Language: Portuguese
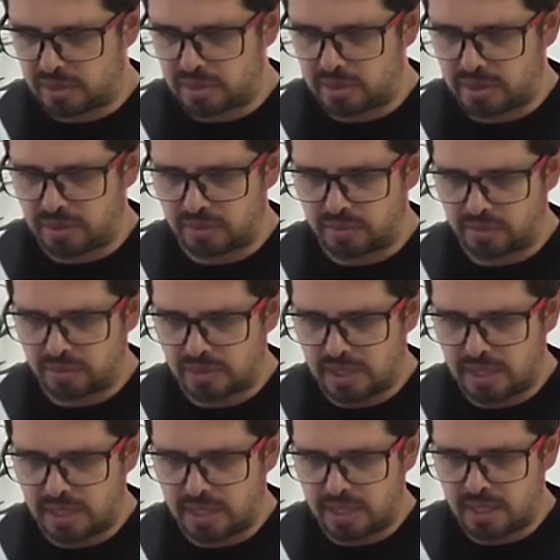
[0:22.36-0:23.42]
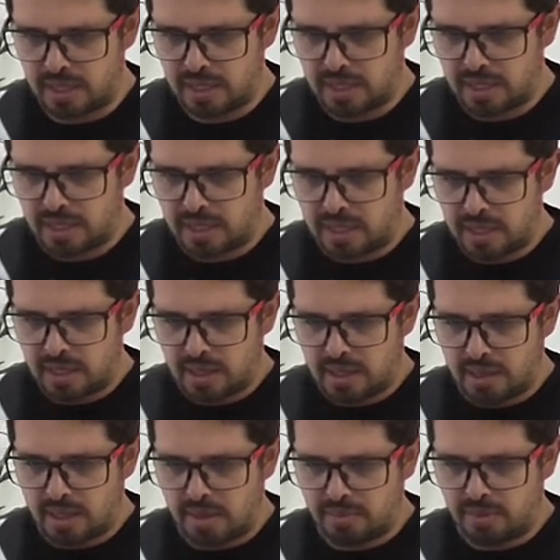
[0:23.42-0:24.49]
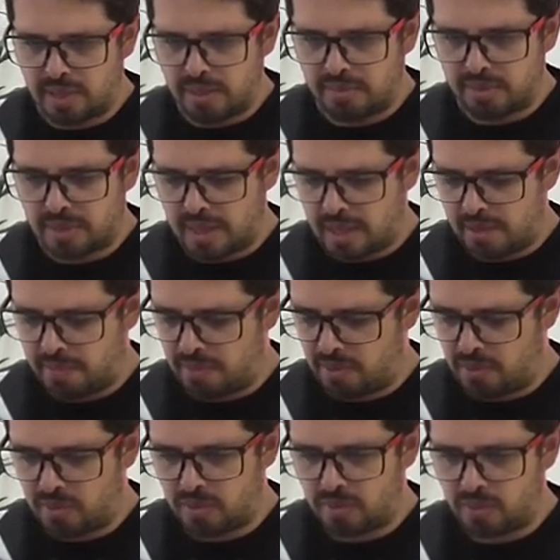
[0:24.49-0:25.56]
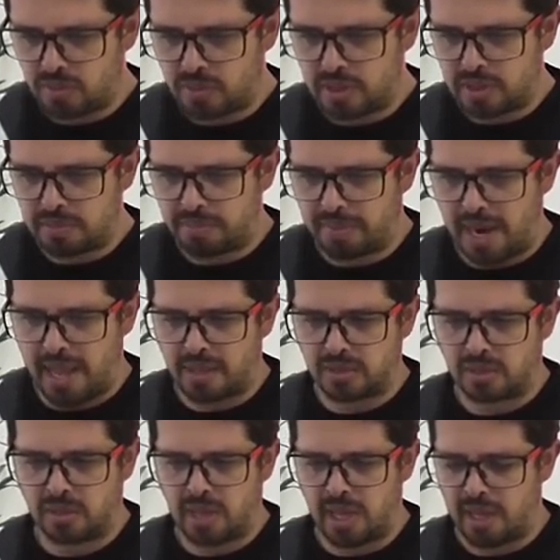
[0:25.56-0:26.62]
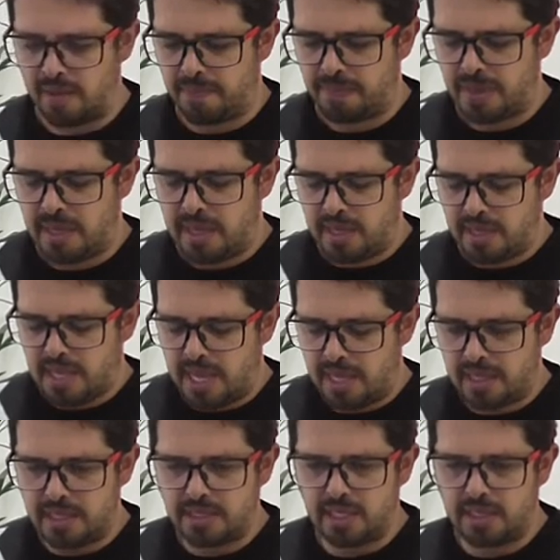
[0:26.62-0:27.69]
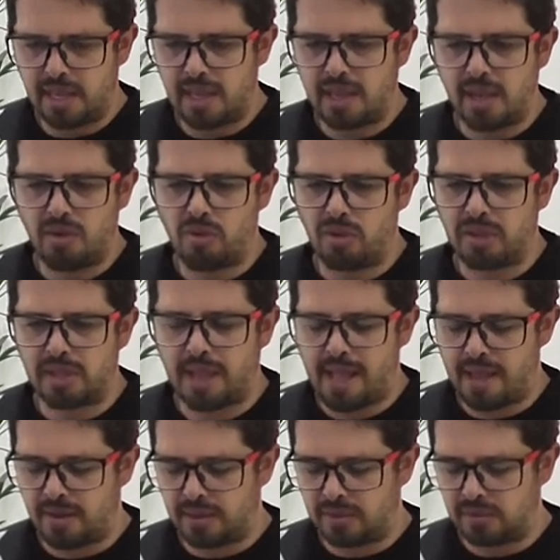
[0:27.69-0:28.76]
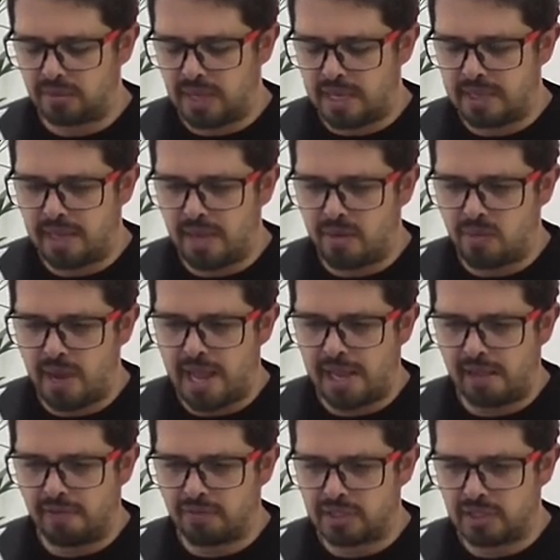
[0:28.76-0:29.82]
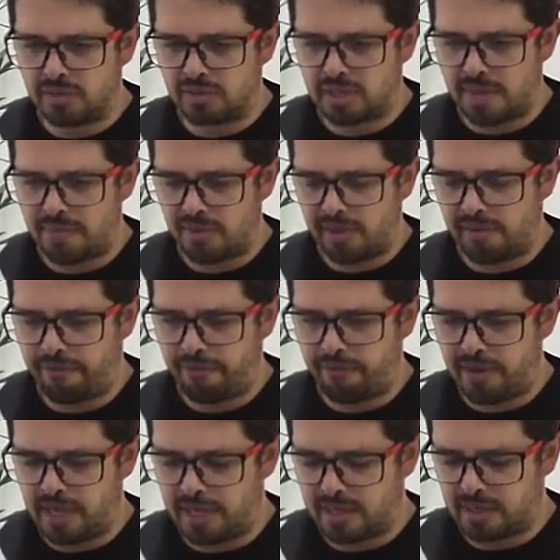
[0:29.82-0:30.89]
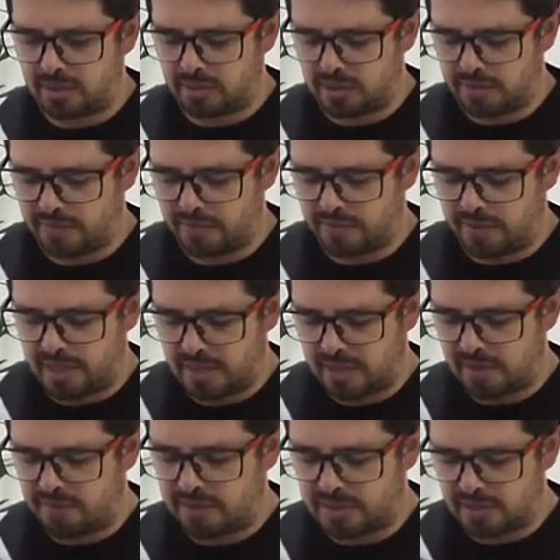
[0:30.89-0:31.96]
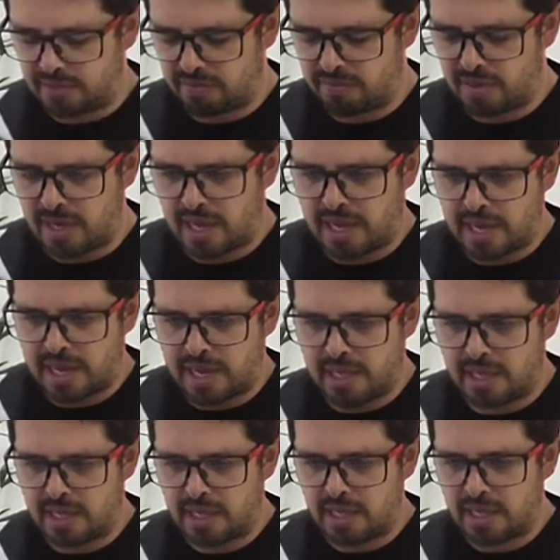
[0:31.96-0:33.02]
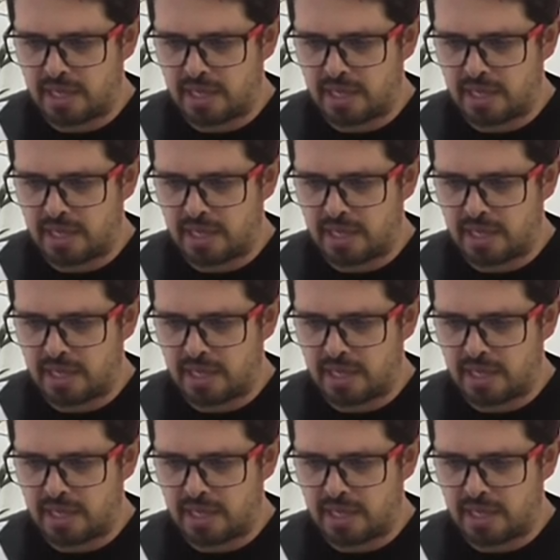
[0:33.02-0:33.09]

ah, não, CD, www, WordPress, ok. E aí aqui você tem que encontrar a jQuery, você não sabe onde fica, então você vem aqui e faz assim, enviar. É,